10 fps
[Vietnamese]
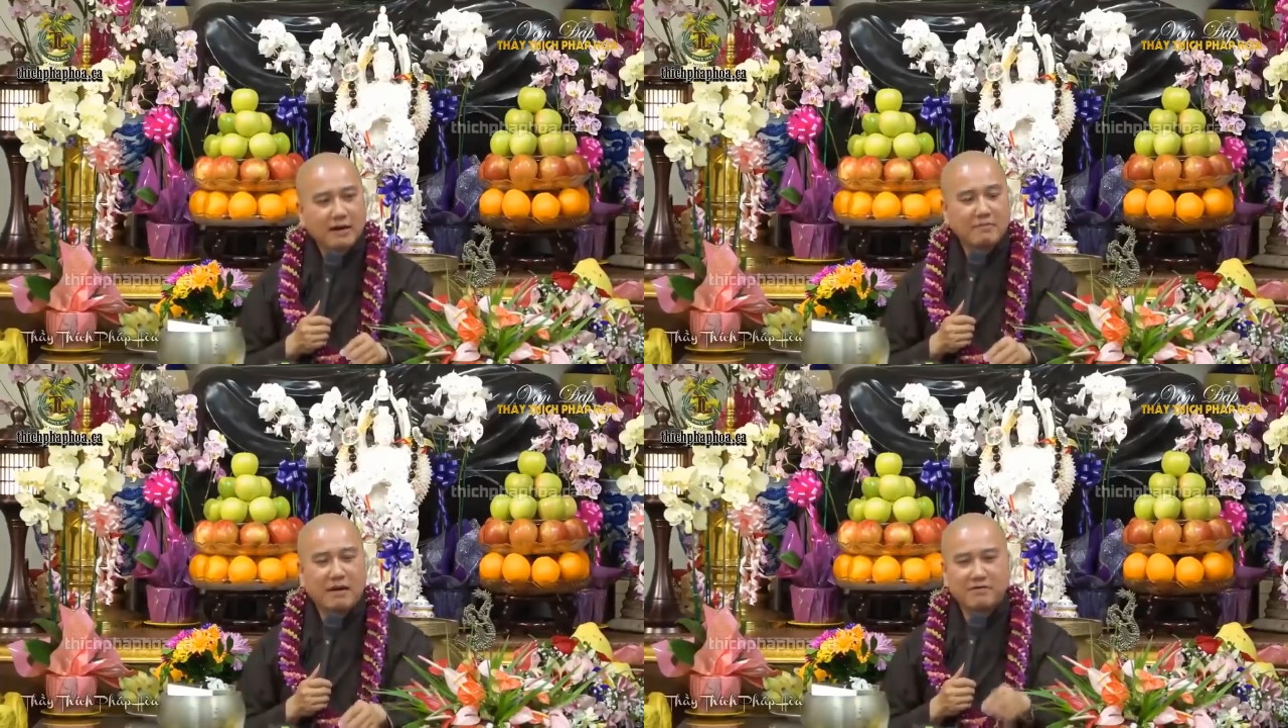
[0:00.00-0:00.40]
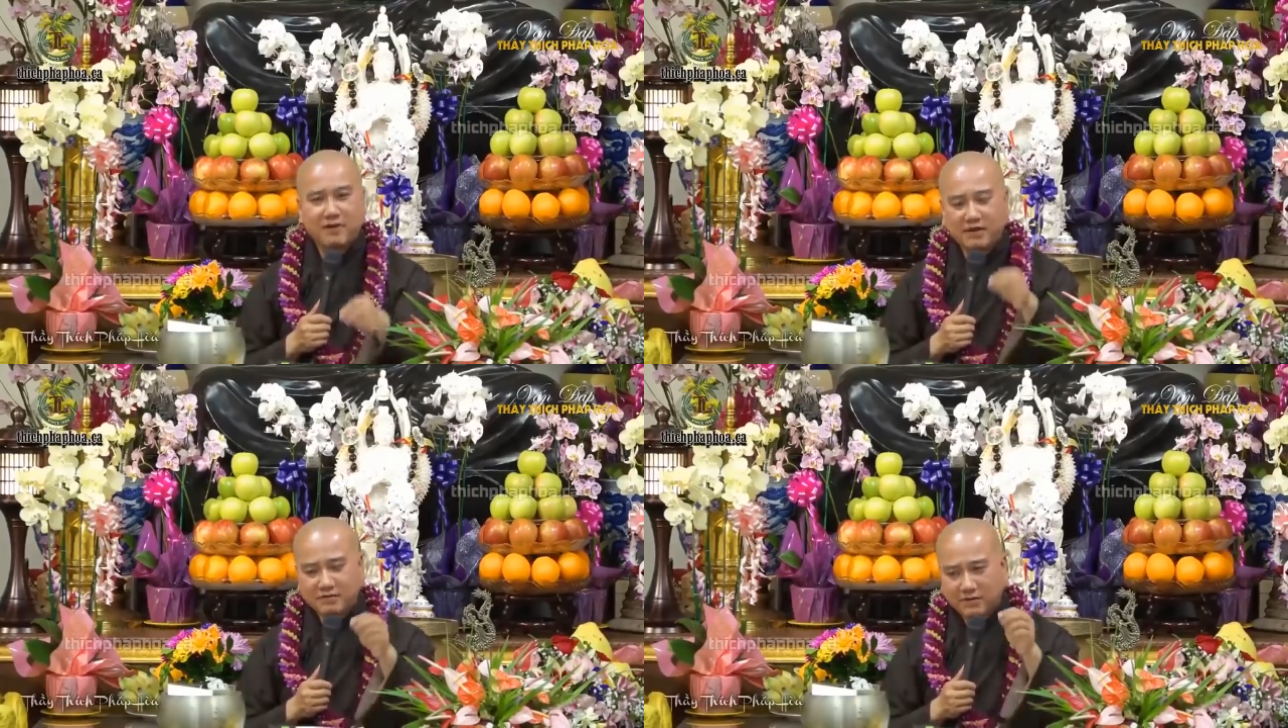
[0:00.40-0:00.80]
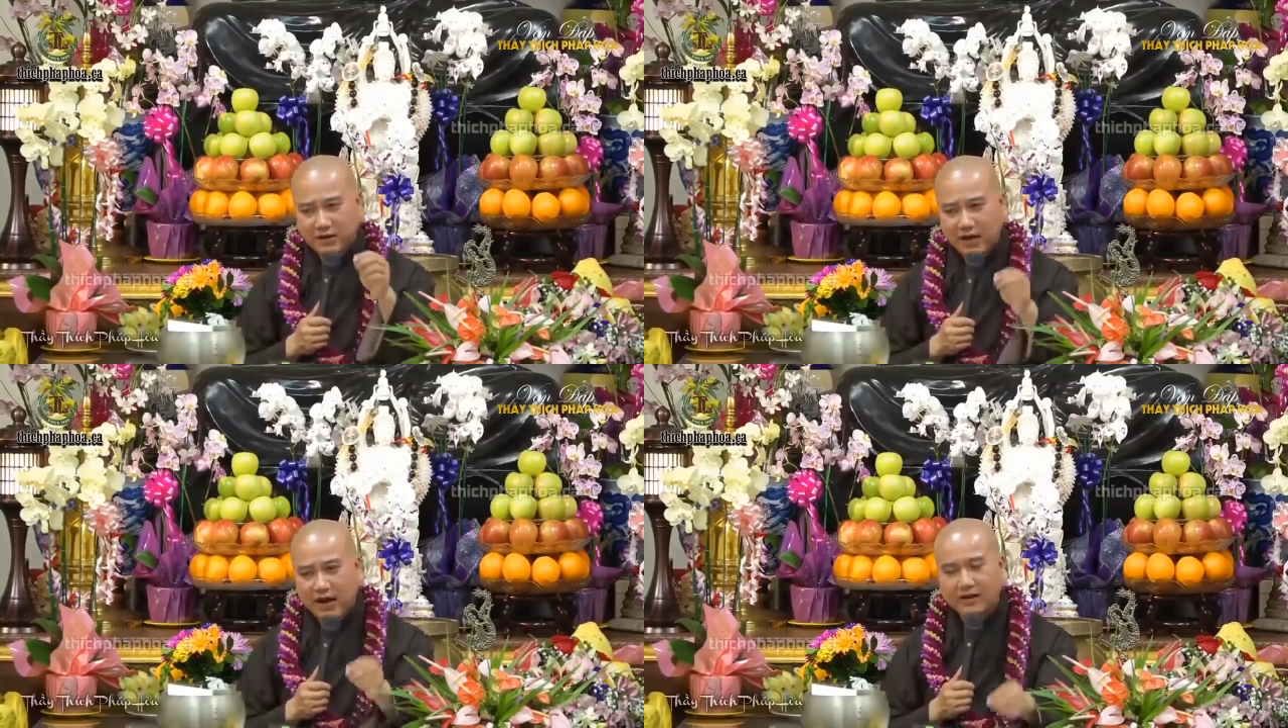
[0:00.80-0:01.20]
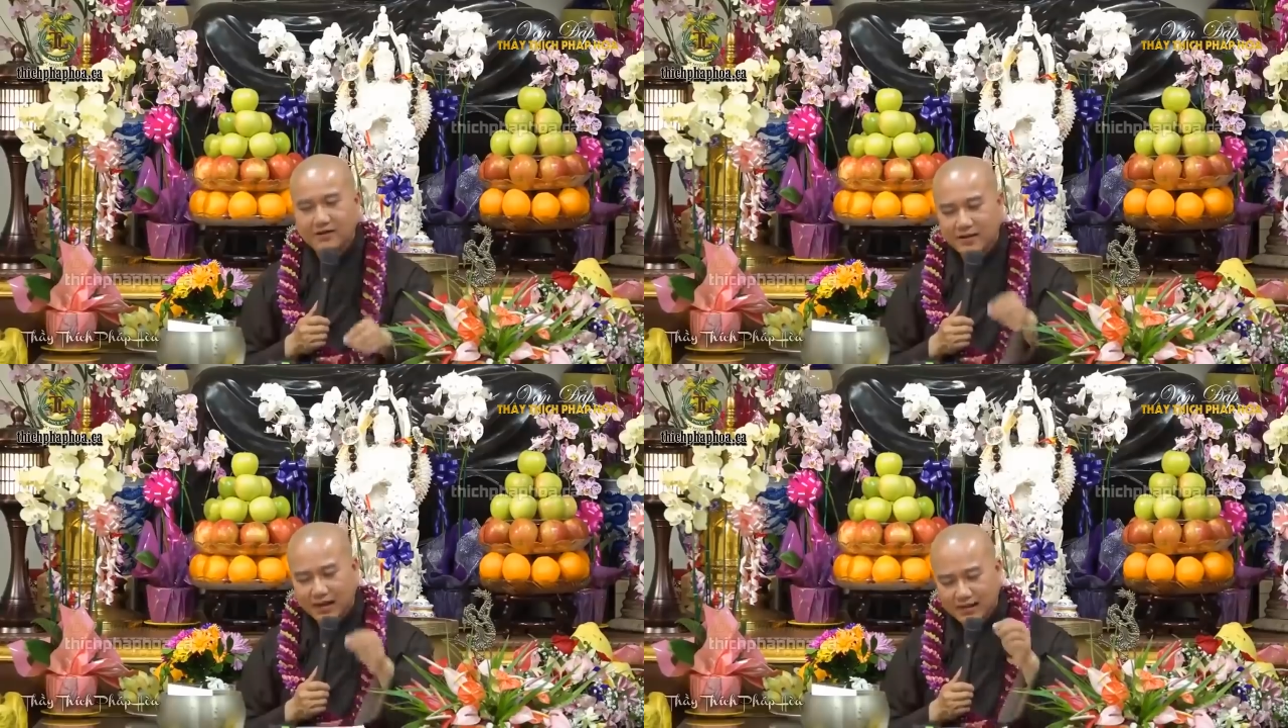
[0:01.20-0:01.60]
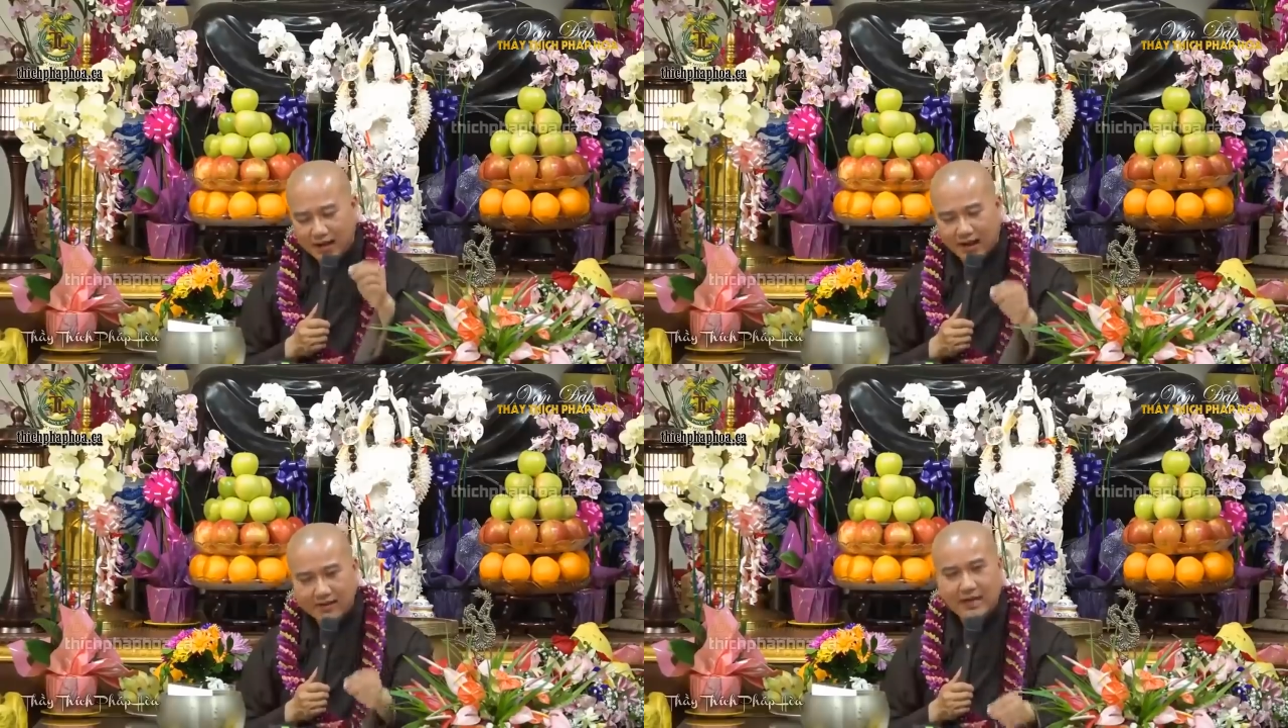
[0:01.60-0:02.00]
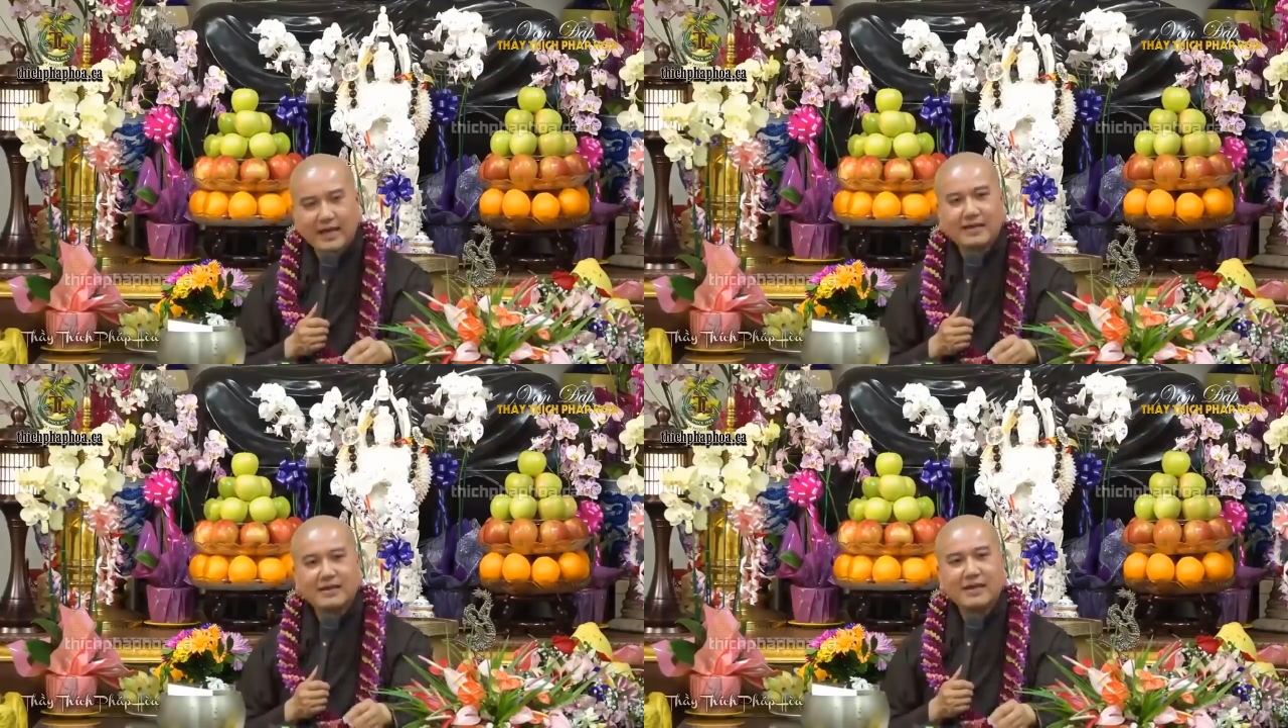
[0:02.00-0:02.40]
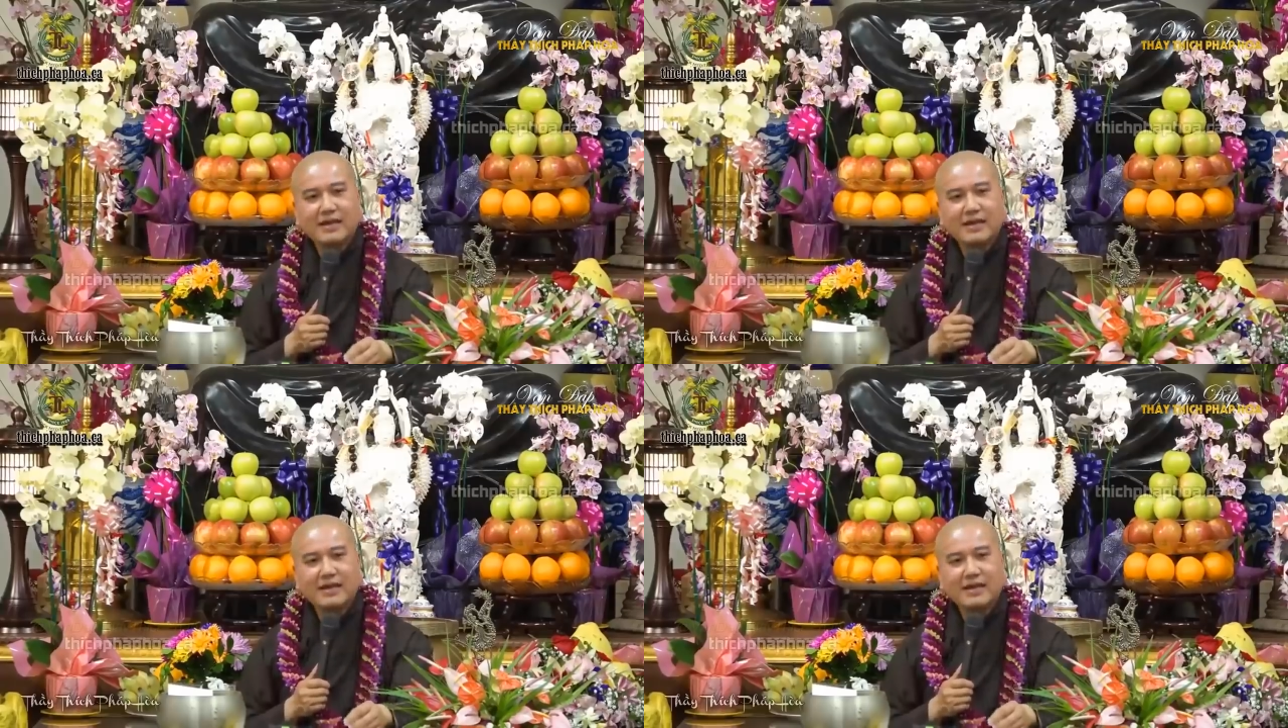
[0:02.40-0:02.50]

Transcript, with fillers: mà Phật vẫn ẩn nhẫn ở đây